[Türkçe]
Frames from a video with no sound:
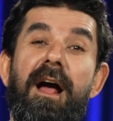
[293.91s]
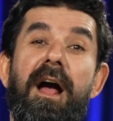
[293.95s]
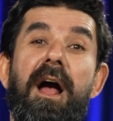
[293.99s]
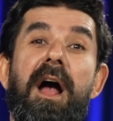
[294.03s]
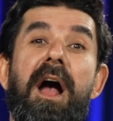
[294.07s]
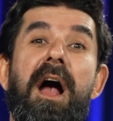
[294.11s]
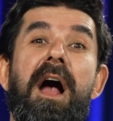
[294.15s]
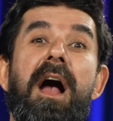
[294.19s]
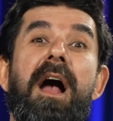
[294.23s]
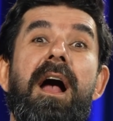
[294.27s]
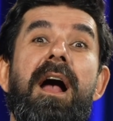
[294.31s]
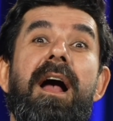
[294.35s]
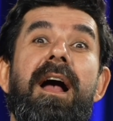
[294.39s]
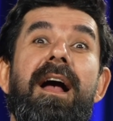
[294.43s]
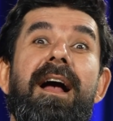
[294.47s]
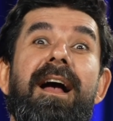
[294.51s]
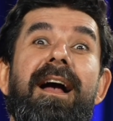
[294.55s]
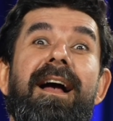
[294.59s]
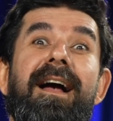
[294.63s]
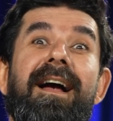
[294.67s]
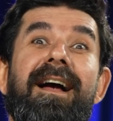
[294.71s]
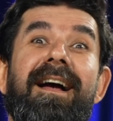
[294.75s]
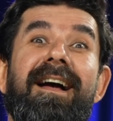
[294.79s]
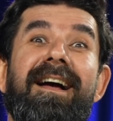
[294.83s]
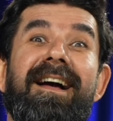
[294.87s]

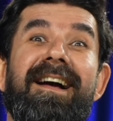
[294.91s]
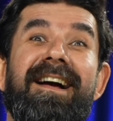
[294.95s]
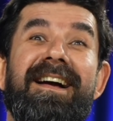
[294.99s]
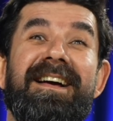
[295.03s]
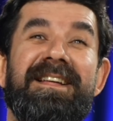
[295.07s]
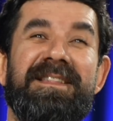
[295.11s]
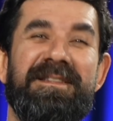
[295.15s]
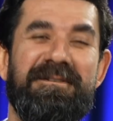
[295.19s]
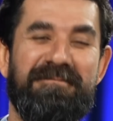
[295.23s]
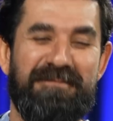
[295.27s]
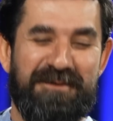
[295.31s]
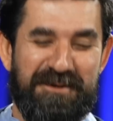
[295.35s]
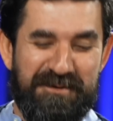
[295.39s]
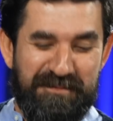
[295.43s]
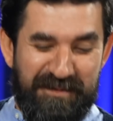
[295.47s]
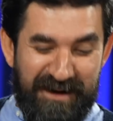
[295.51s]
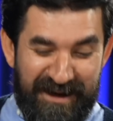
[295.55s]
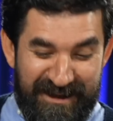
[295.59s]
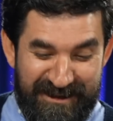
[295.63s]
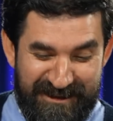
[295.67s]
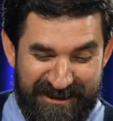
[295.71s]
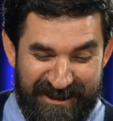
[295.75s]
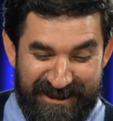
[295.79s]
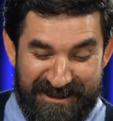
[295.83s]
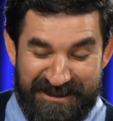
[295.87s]
Aa demiş
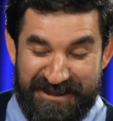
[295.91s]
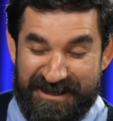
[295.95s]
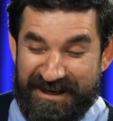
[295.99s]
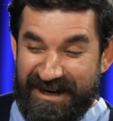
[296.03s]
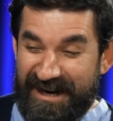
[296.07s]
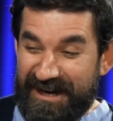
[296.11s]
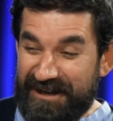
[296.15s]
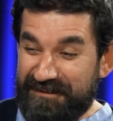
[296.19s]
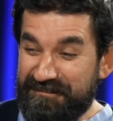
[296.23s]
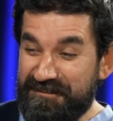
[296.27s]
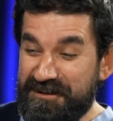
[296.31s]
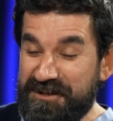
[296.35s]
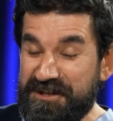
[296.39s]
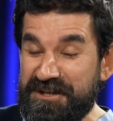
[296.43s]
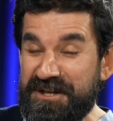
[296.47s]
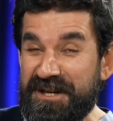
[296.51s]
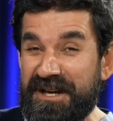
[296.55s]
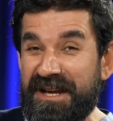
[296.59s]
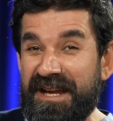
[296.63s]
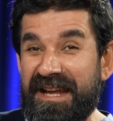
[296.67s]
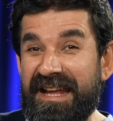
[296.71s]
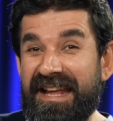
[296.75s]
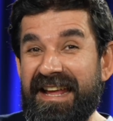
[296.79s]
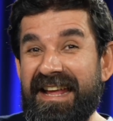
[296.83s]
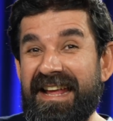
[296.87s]
padişah çıkartmış
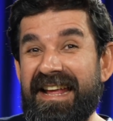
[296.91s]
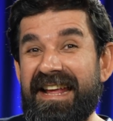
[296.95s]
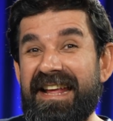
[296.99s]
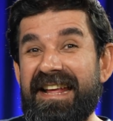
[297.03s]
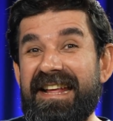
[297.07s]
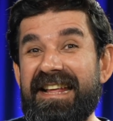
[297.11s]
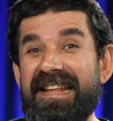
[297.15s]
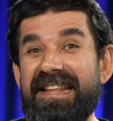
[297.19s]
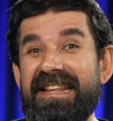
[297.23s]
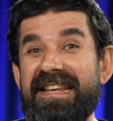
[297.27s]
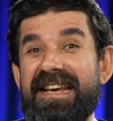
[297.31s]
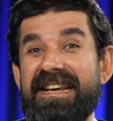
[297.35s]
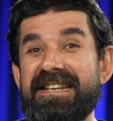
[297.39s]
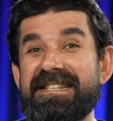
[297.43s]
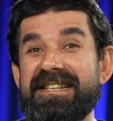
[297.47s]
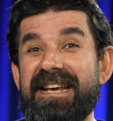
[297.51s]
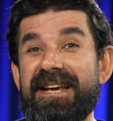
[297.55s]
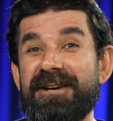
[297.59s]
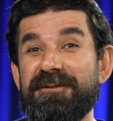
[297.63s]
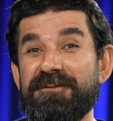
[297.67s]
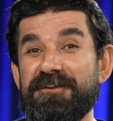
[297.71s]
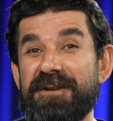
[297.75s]
keseyi